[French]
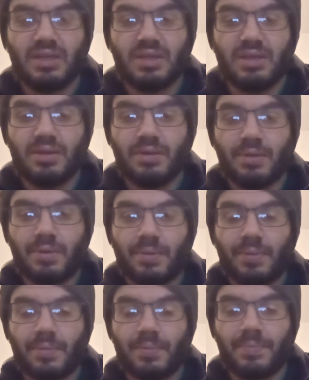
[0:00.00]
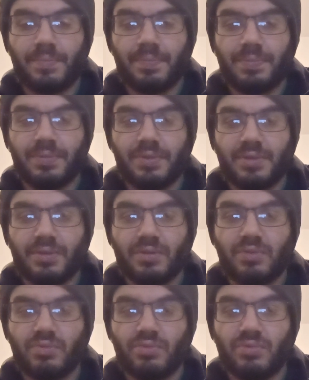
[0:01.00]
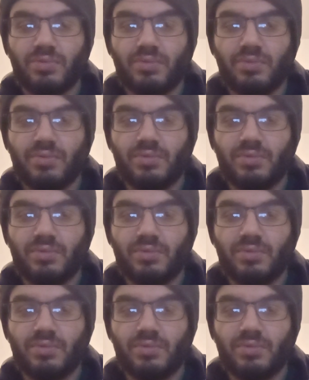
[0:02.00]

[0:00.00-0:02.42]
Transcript: Et euh,